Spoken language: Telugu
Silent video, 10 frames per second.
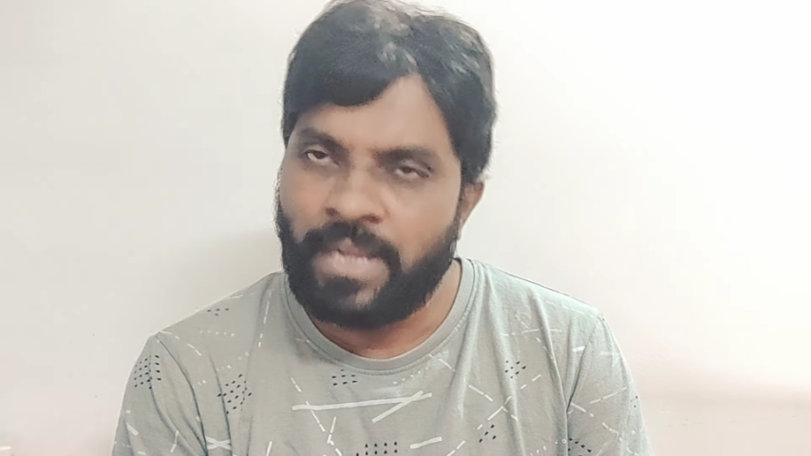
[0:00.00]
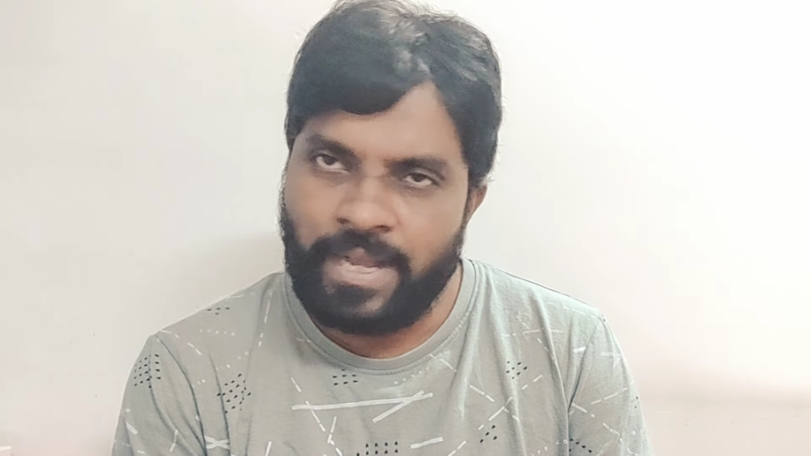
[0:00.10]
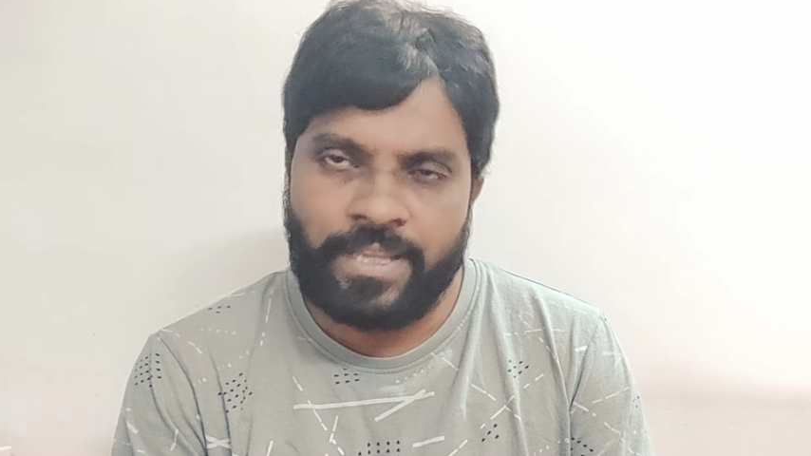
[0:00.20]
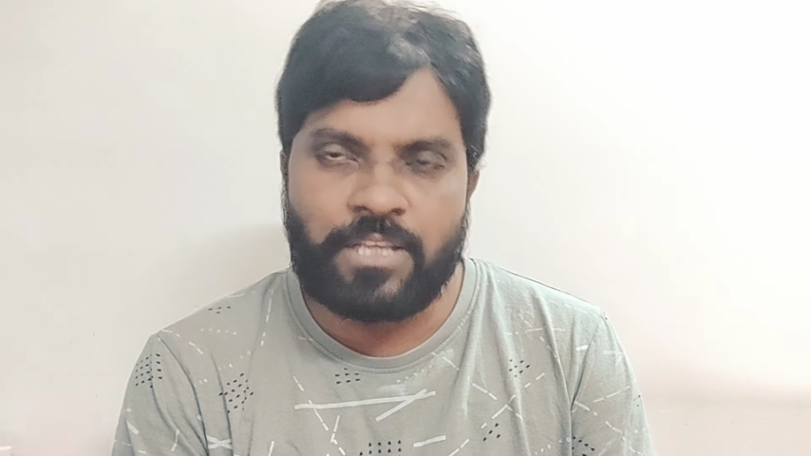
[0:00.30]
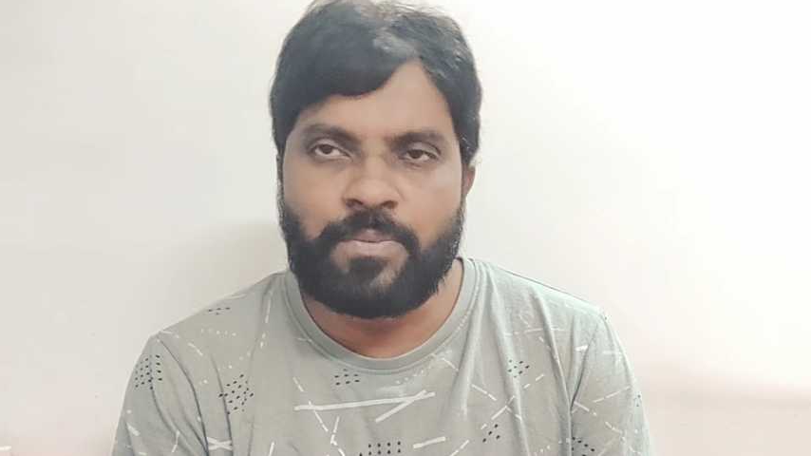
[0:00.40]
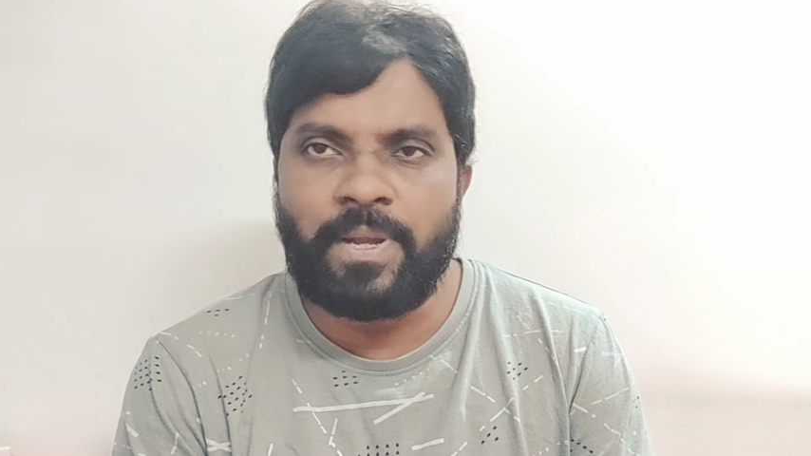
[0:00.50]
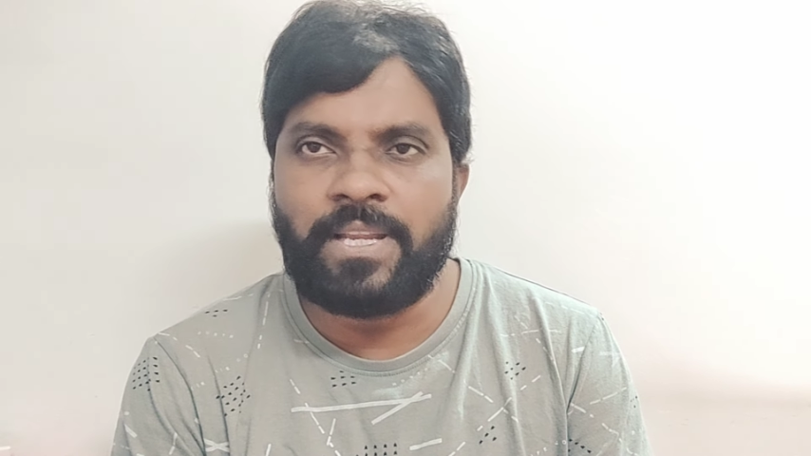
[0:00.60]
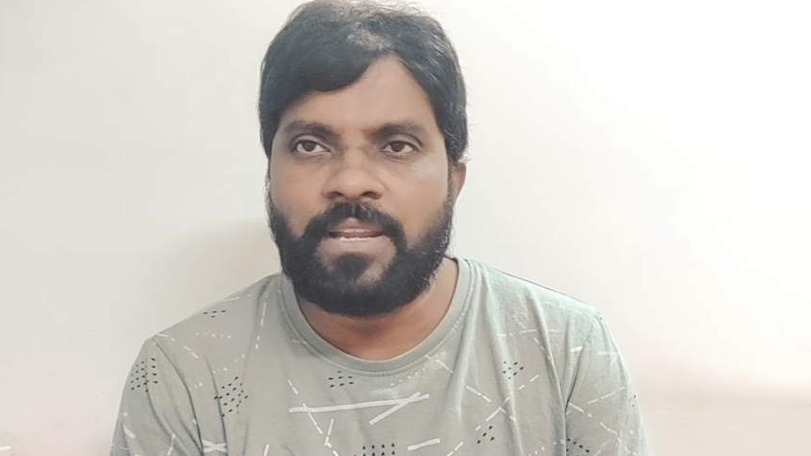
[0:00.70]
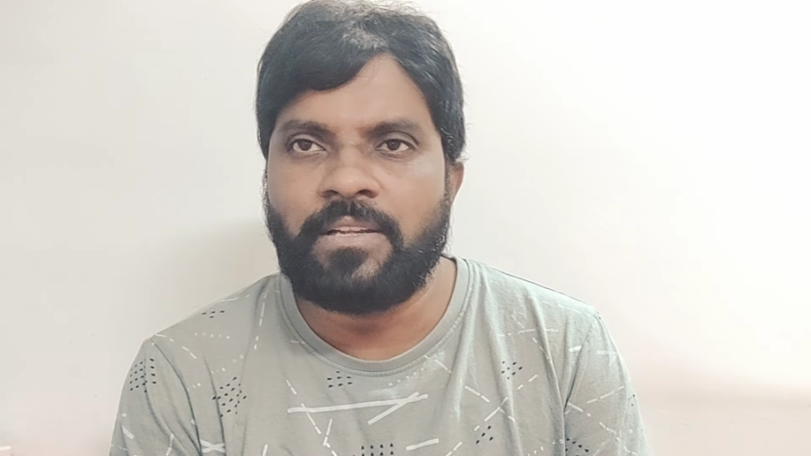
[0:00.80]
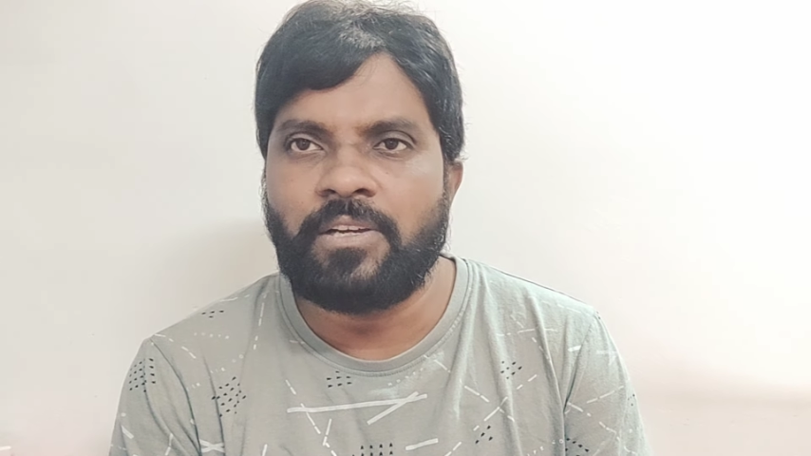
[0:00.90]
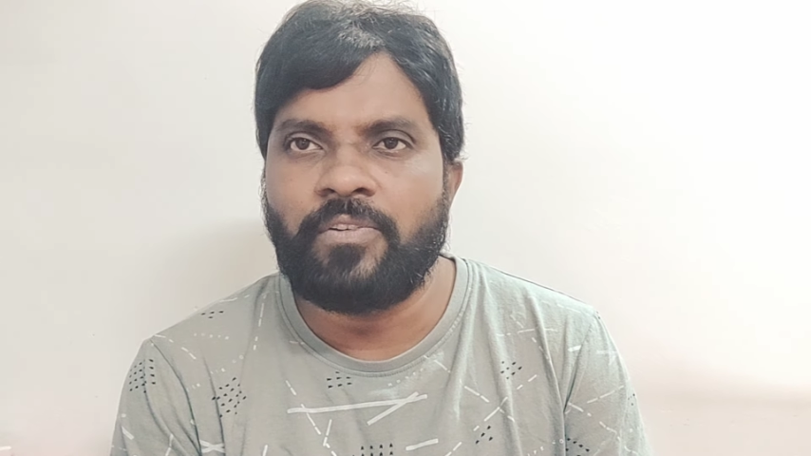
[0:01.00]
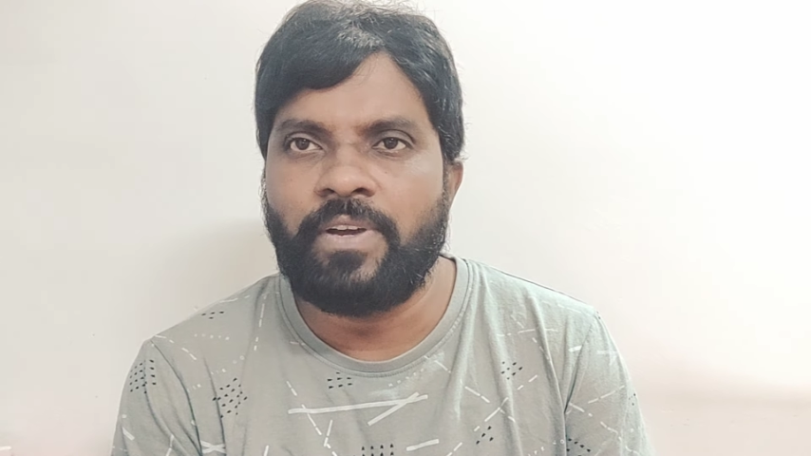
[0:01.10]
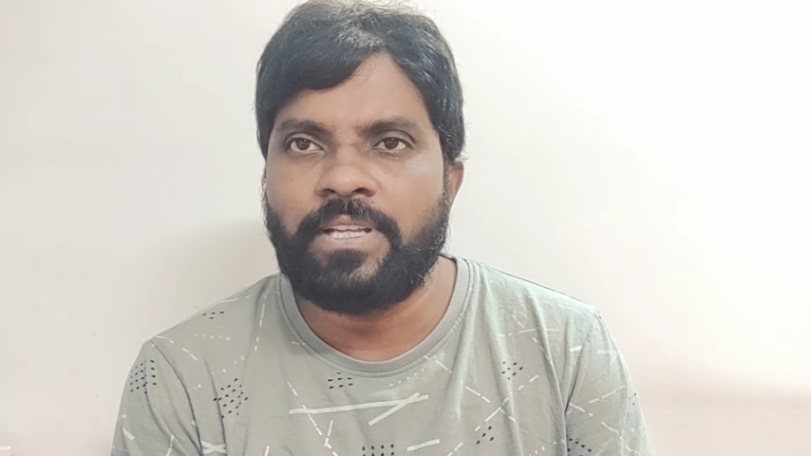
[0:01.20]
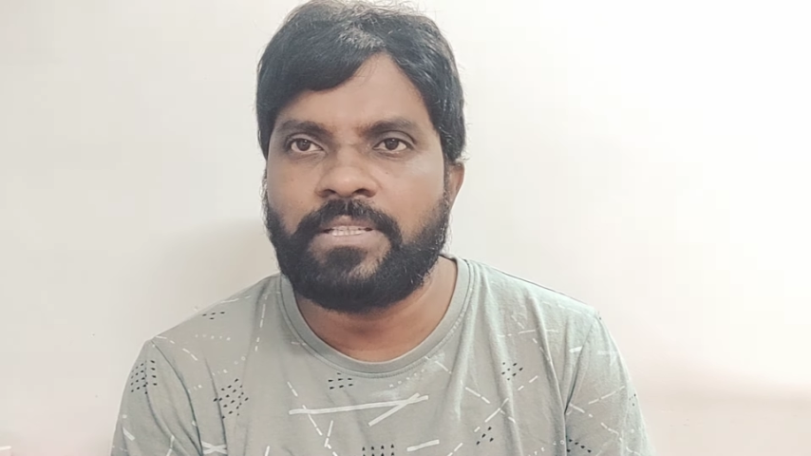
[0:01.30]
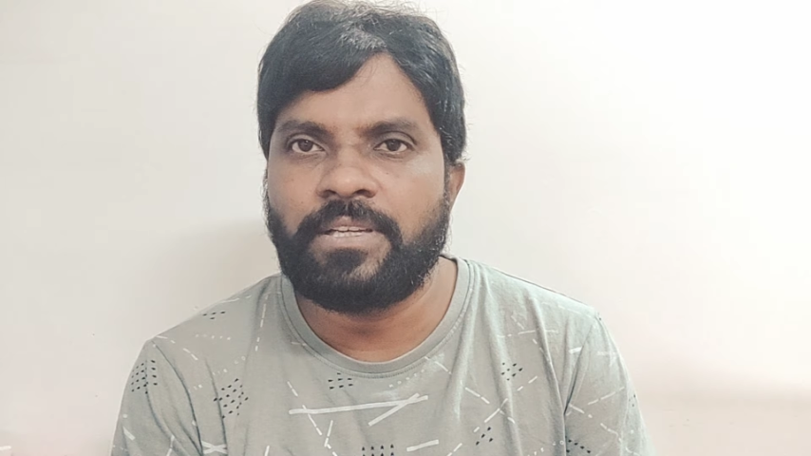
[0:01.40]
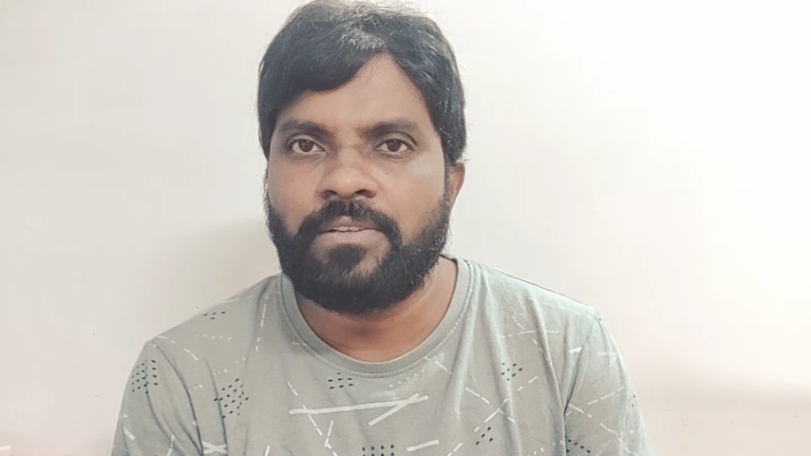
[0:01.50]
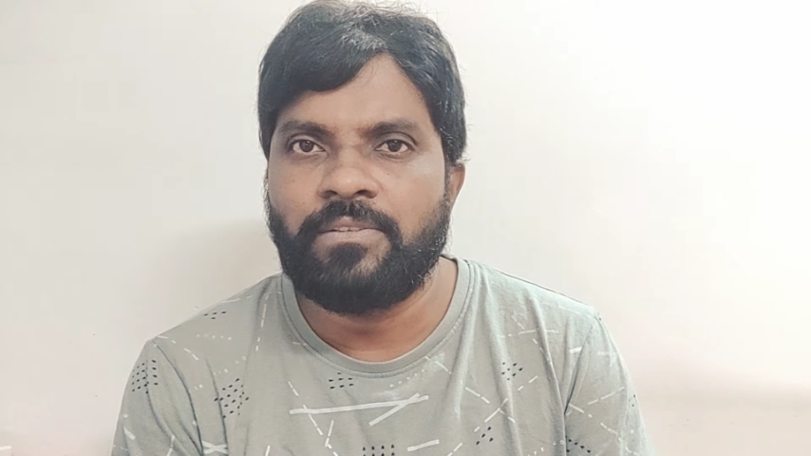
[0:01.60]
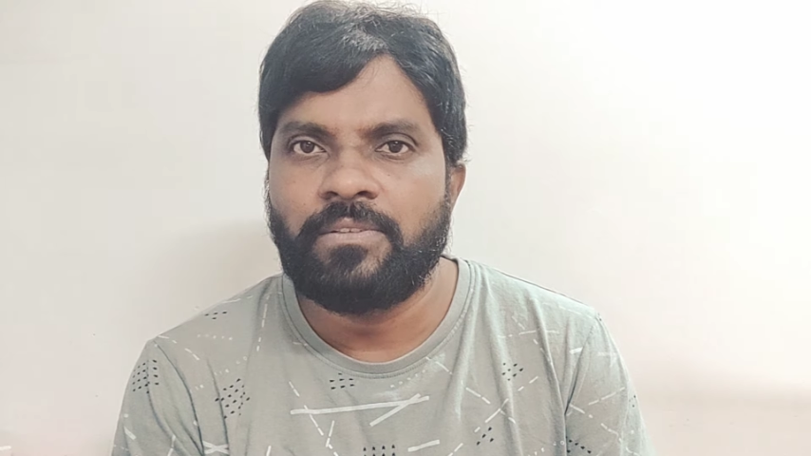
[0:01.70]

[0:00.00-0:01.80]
కాంగ్రెస్ పార్టీ నన్ను ఆహ్వానించారు